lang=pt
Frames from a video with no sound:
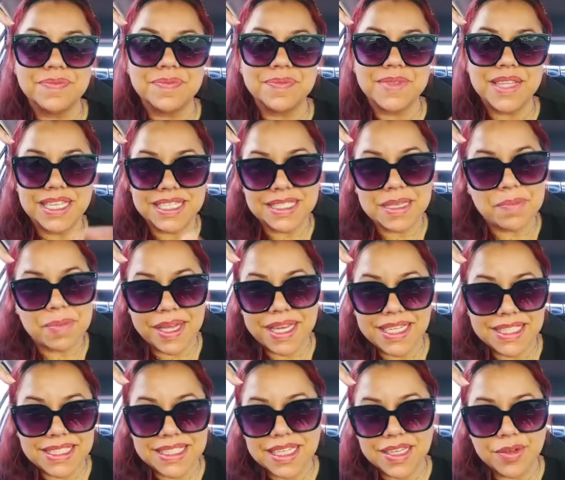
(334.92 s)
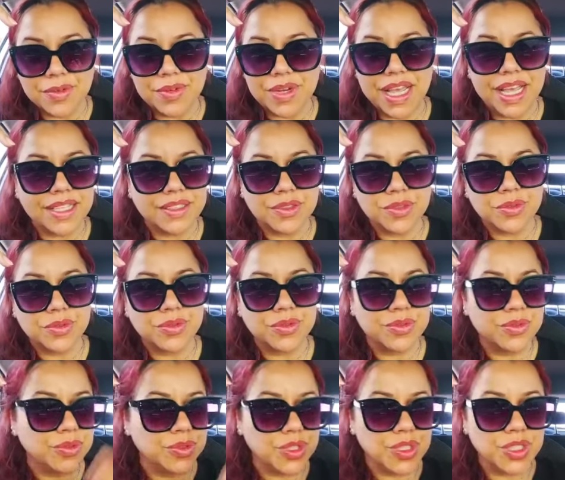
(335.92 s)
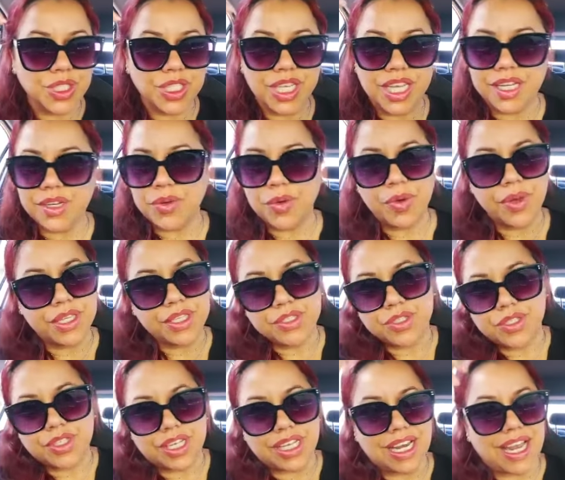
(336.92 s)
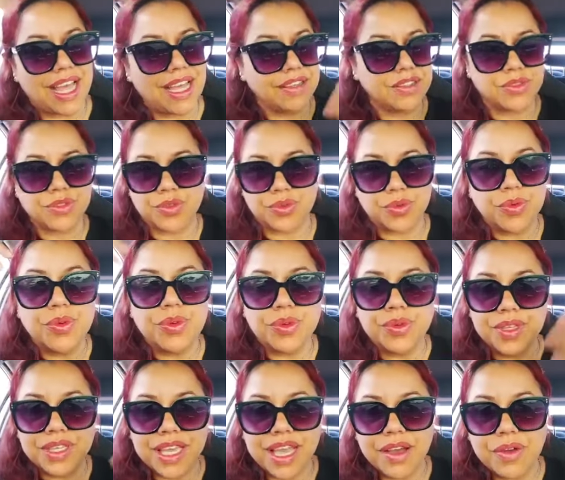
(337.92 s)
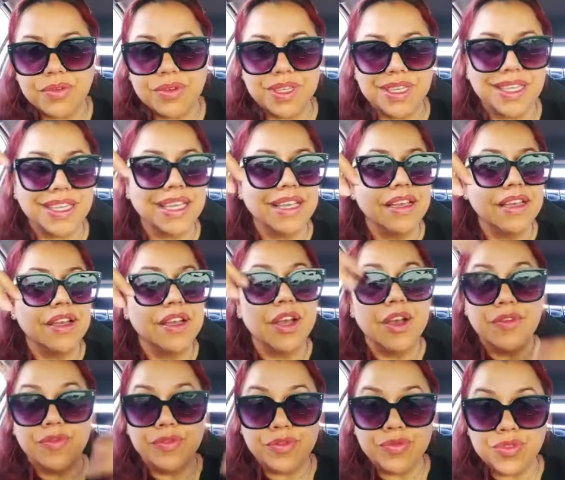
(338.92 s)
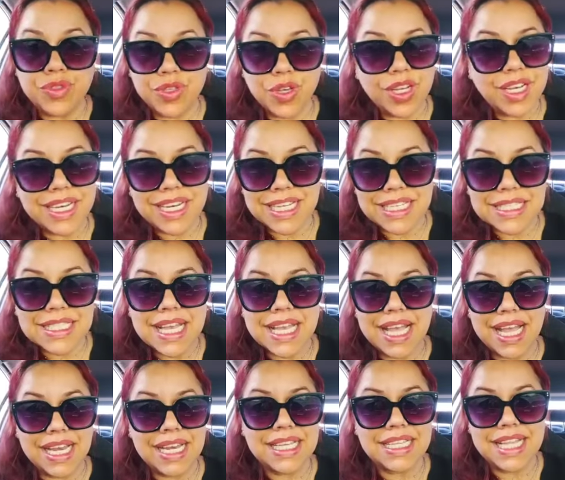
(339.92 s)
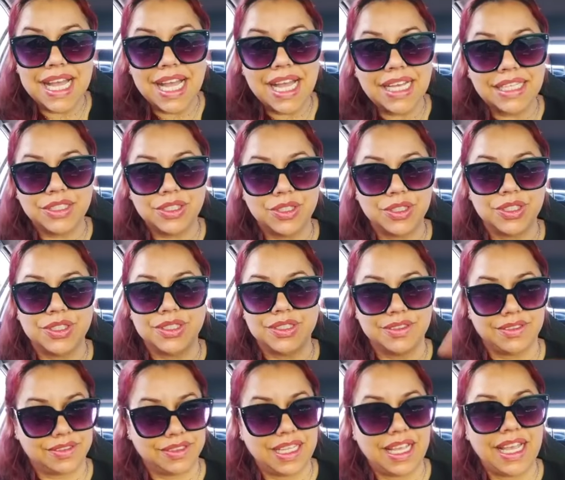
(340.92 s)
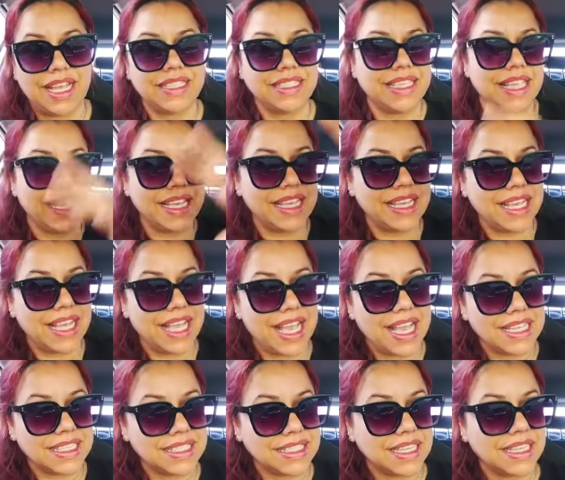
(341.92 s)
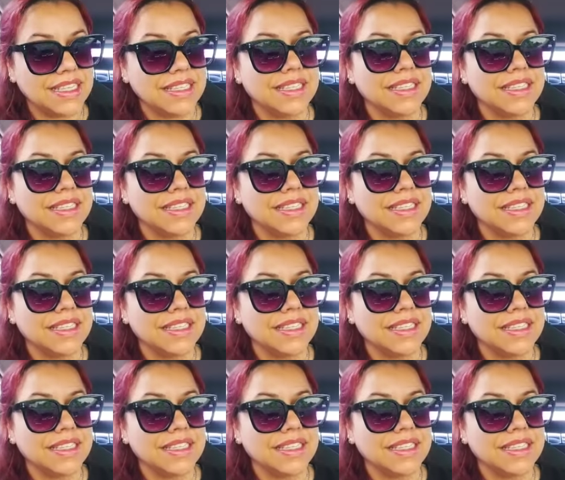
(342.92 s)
da separação, né? Do, do dia, noite, claro, escuro, que é o que funciona nessa realidade, né? Tem essa